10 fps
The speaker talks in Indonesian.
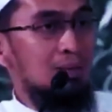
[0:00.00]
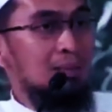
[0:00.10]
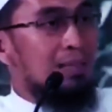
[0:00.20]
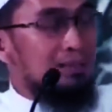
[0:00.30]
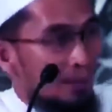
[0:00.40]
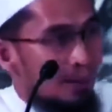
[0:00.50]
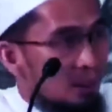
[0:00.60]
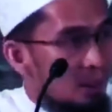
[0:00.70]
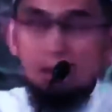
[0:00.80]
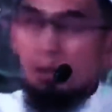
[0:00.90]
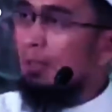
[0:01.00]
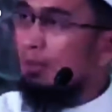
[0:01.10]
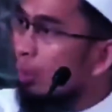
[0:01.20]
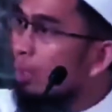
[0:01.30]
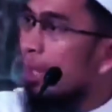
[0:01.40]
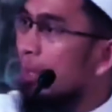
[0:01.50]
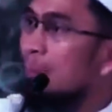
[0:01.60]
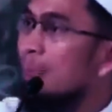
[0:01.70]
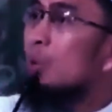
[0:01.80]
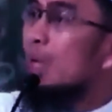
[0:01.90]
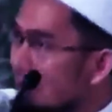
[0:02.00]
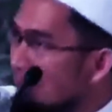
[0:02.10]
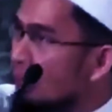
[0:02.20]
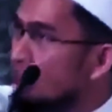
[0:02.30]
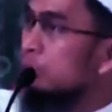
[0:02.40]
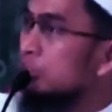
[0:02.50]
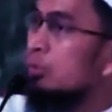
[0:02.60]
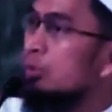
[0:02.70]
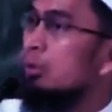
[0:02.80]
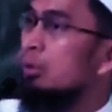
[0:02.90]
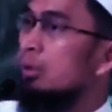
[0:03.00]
Saking sayangnya Allah pada seorang hamba, dua nabi diutus.